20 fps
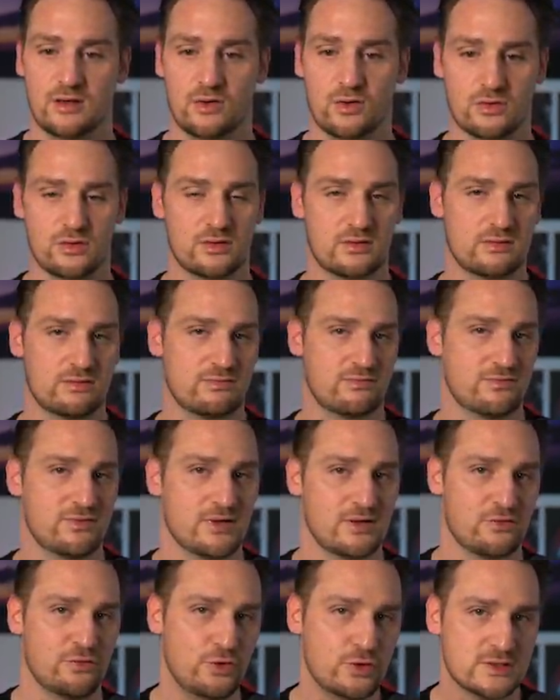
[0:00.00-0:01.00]
und
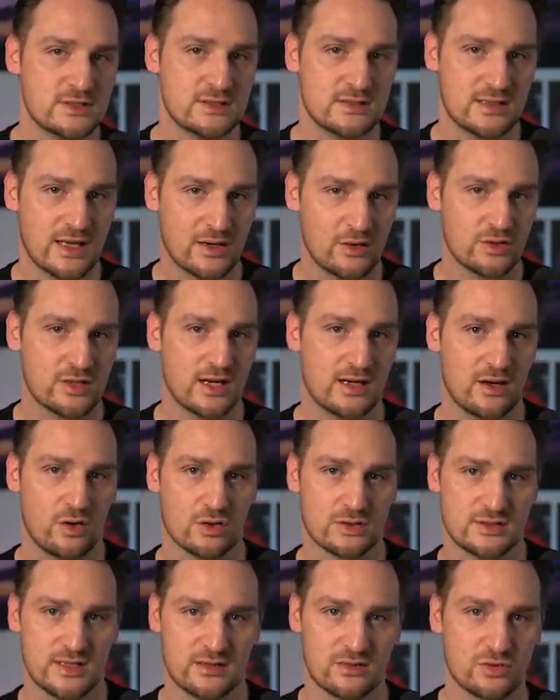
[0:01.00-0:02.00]
es fühlt sich dadurch halt
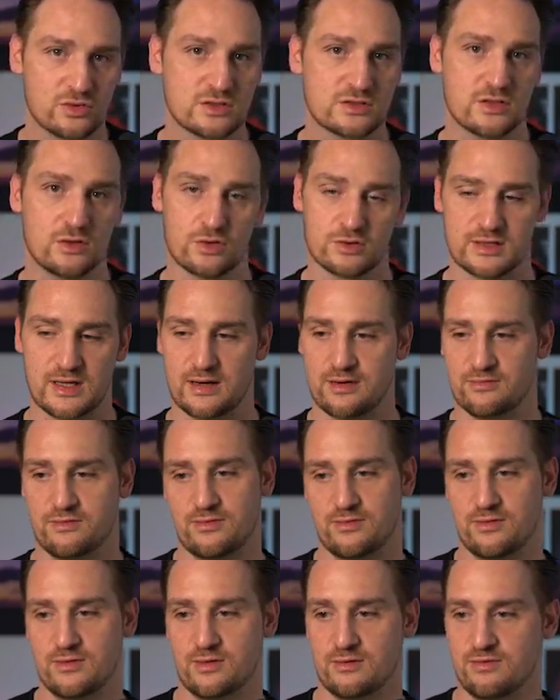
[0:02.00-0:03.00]
auch sehr nutzlos
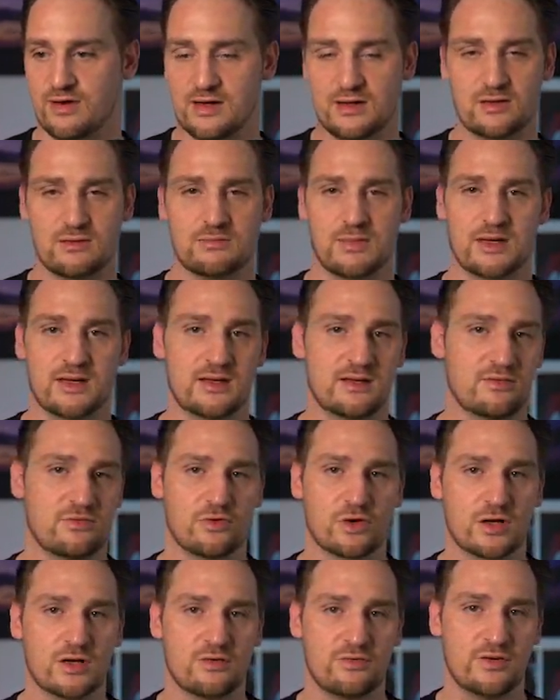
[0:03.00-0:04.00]
an, weil man nicht
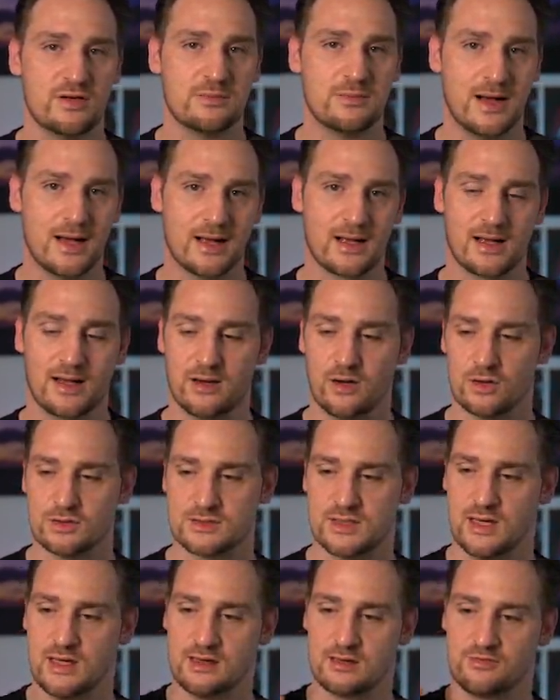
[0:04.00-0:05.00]
wirklich viel machen kann,
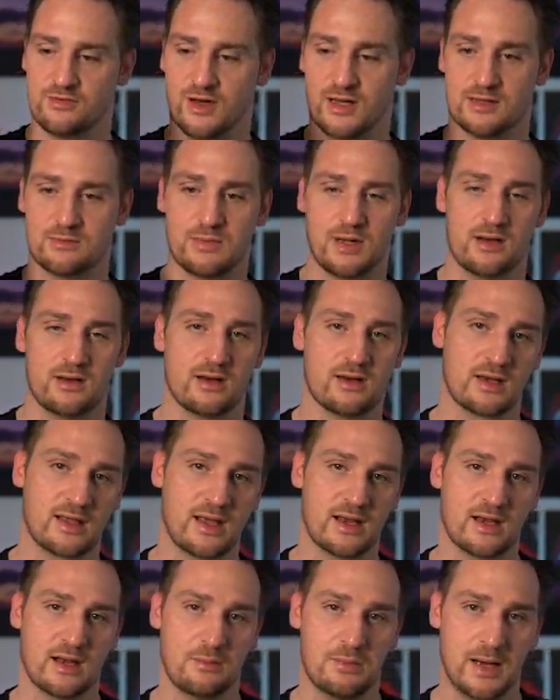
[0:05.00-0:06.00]
außer halt vielleicht mal einen
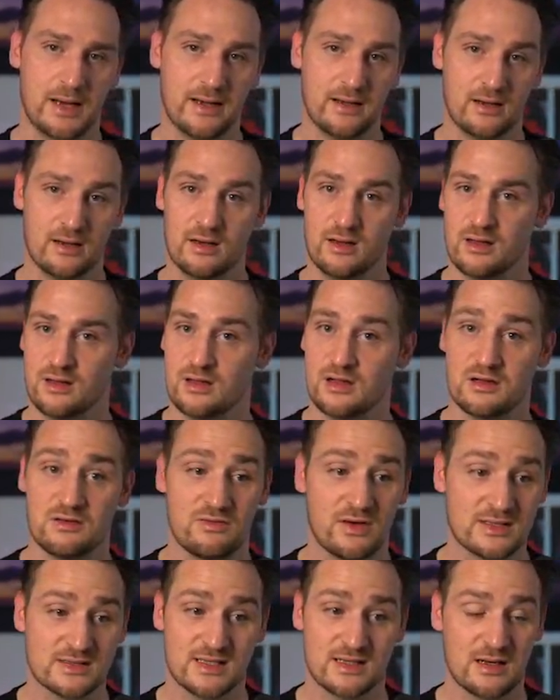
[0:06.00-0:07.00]
Gegner blenden,
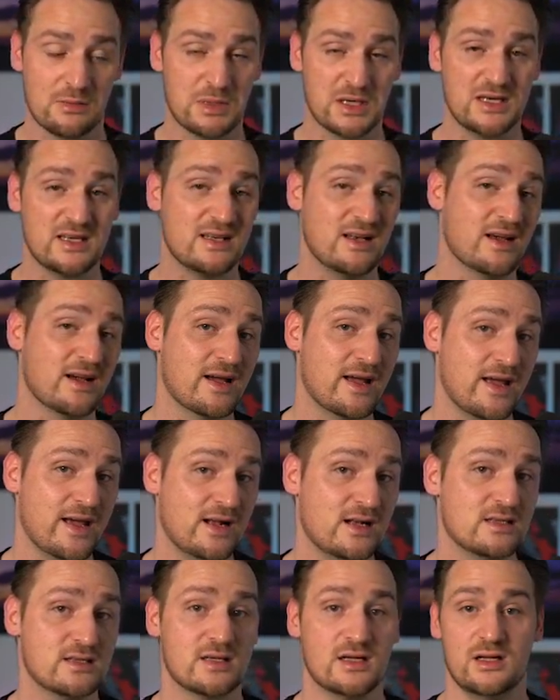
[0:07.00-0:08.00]
was dann aber nicht lange
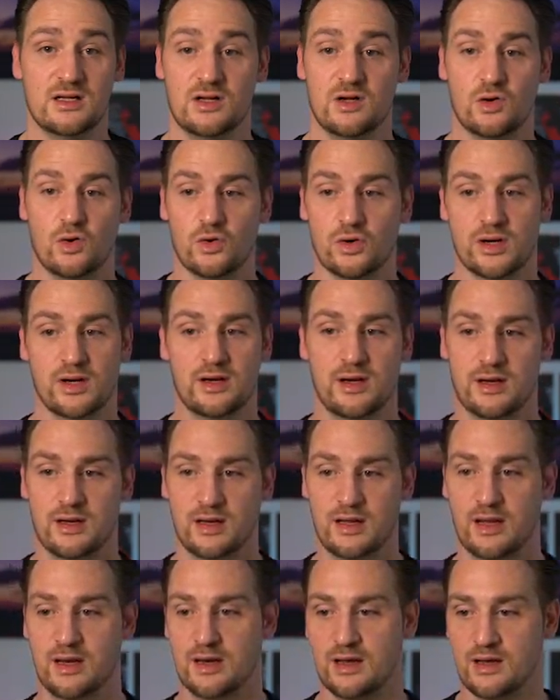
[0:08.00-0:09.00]
hält, oder einen
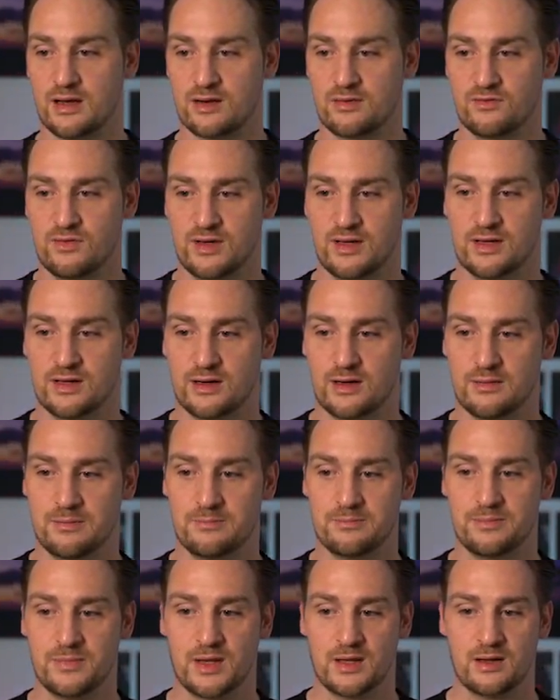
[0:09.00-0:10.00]
Gegner irgendwie
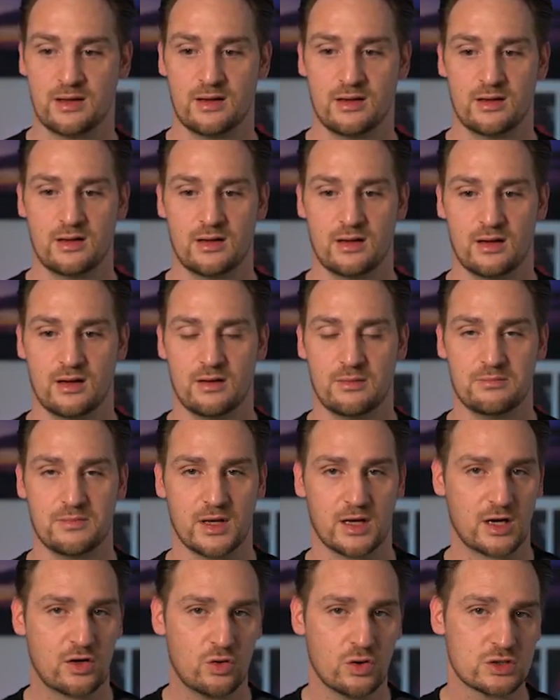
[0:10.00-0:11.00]
ähm,
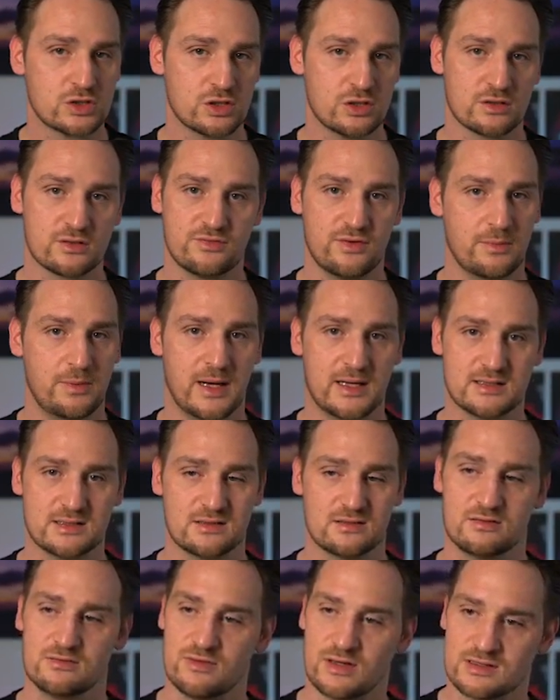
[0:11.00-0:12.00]
ähm, einen Kurzschluss
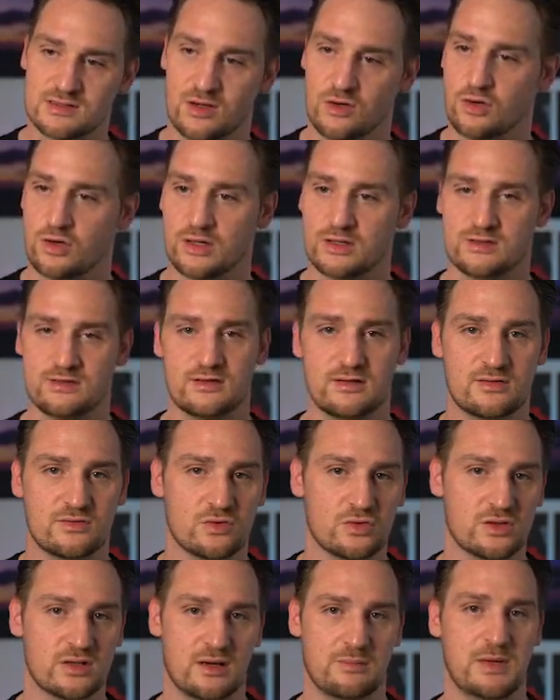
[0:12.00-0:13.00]
verpassen, was auch jetzt nicht
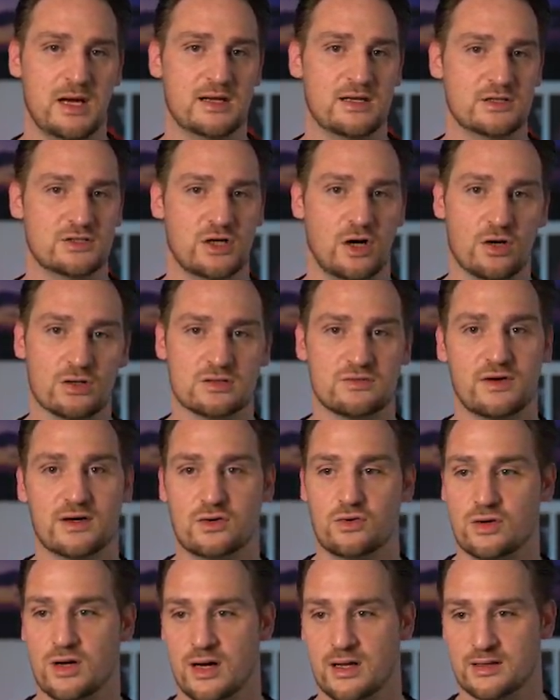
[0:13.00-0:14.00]
so dramatische
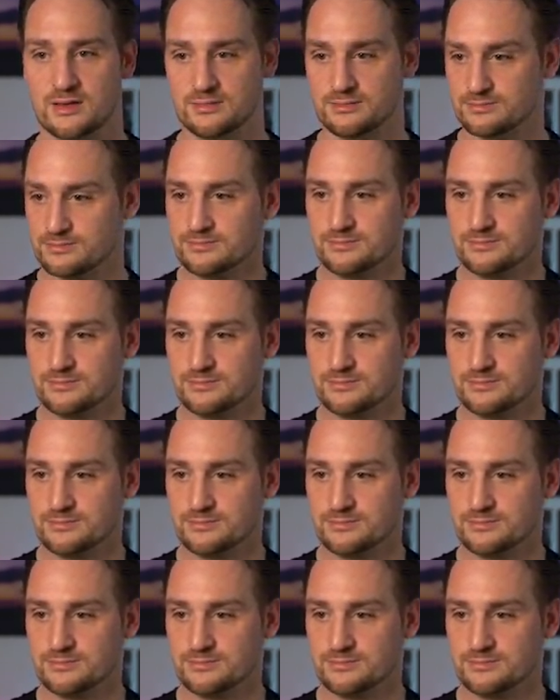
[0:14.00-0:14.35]
Auswirkungen hat.